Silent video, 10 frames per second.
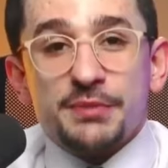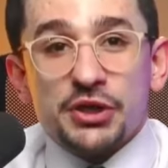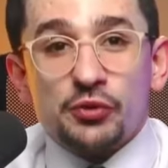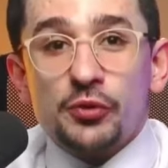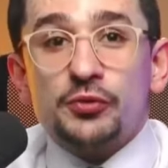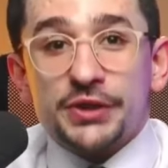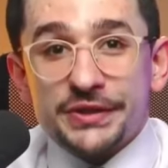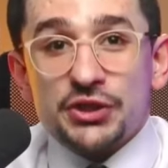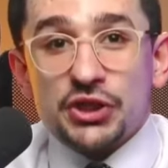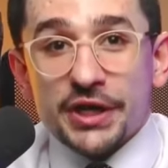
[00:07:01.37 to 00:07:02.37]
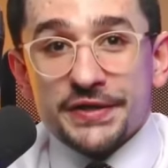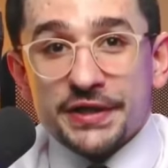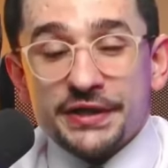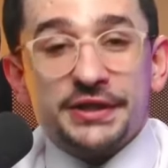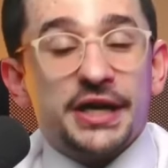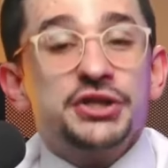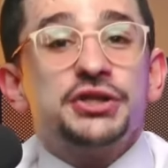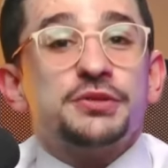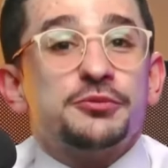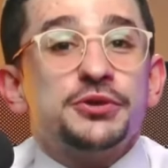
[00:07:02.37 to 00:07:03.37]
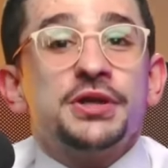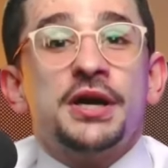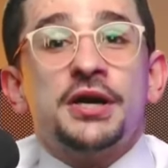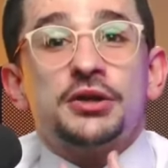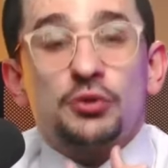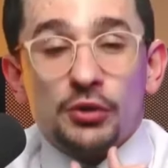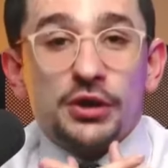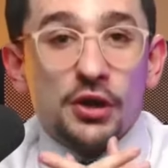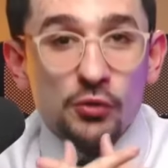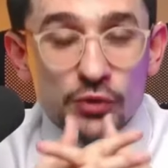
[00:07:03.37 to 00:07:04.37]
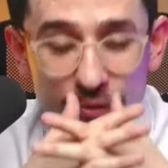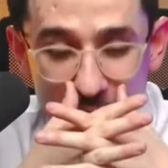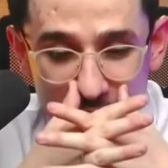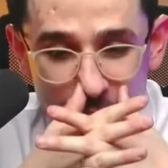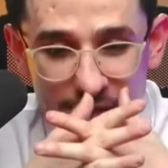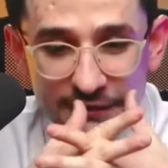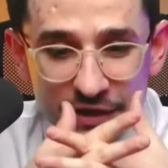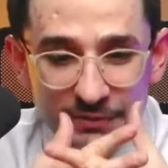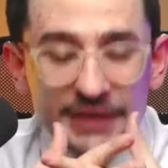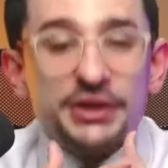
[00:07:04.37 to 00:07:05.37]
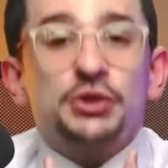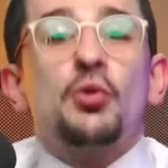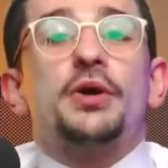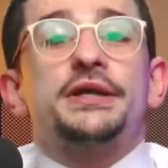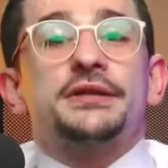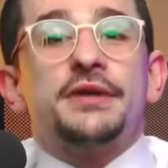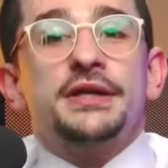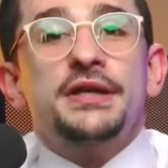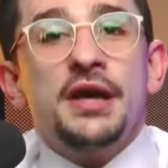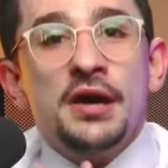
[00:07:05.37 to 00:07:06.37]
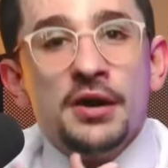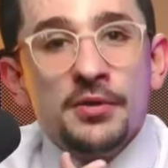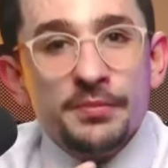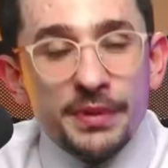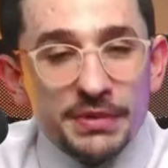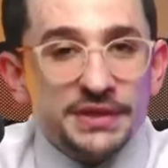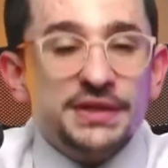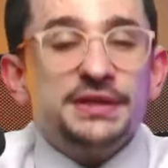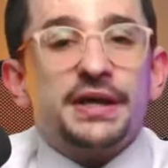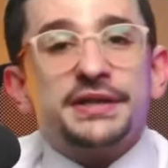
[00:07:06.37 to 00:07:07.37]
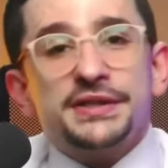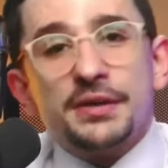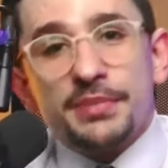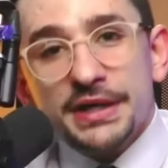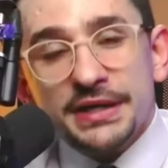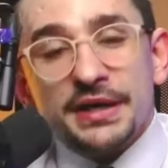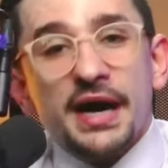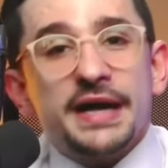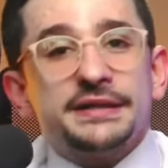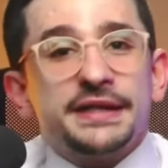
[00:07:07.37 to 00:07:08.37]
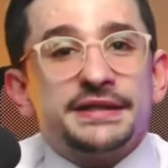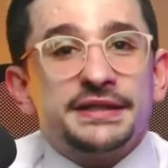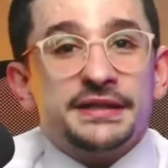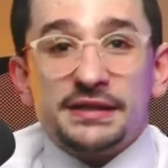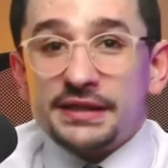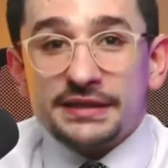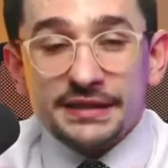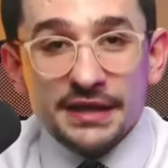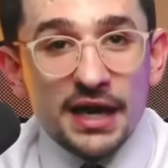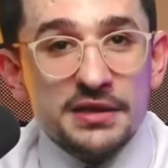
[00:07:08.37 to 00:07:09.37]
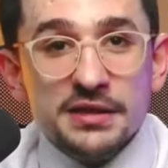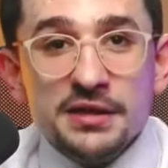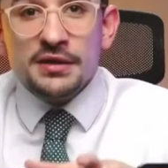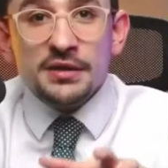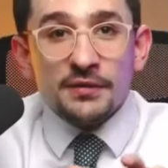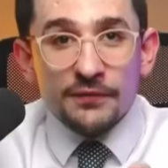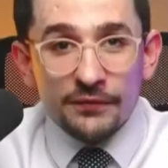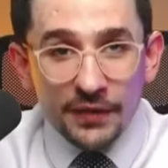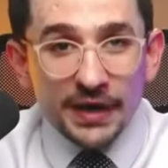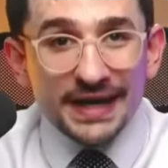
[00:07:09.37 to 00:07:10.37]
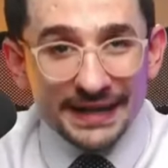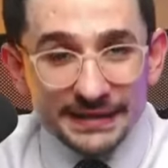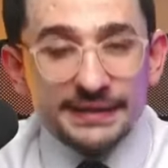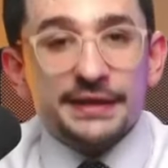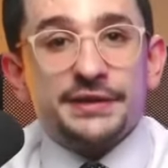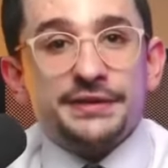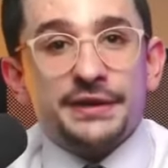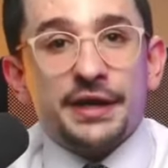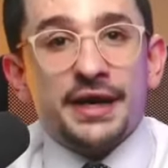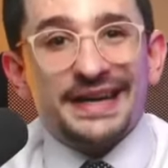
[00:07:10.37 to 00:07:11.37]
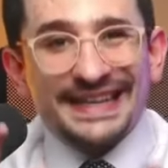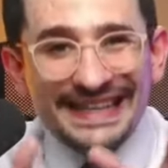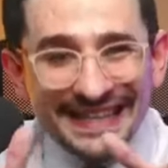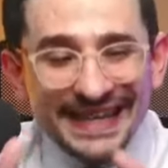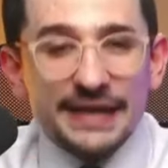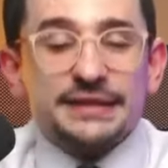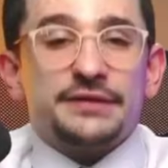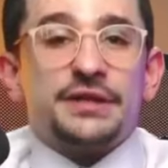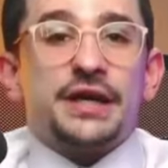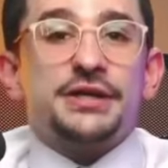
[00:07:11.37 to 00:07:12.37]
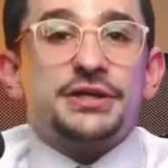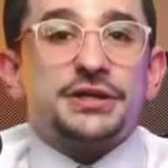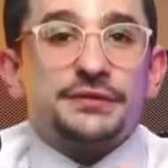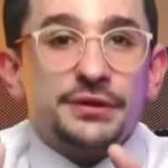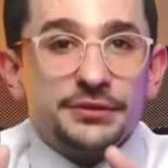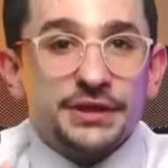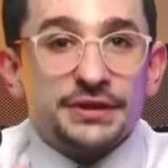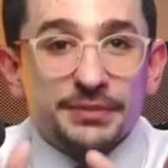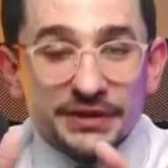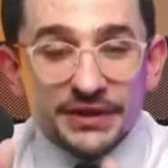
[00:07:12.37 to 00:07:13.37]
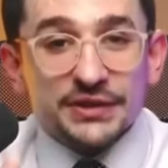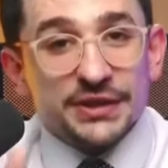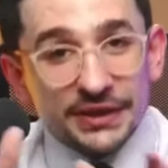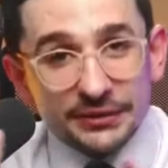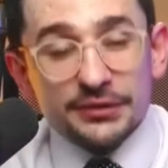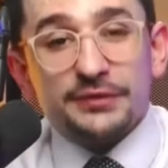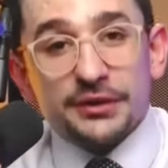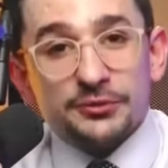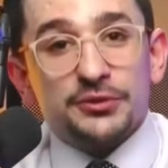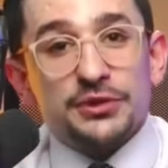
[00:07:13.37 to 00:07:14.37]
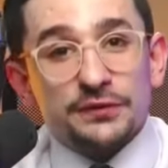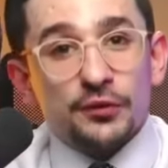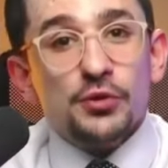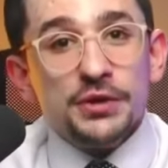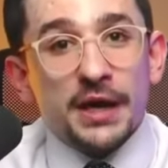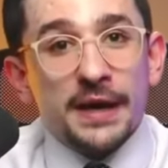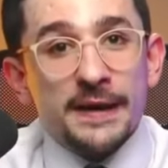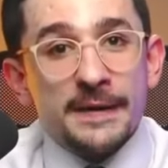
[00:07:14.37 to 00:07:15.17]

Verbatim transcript: башкой уже сейчас, и дальше это будет только хуже. Поэтому независимо от итога этой войны, победит Россия, проиграет Россия для россиян – в контексте гигантского количества людей из ПТСР, которые вернутся с фронта,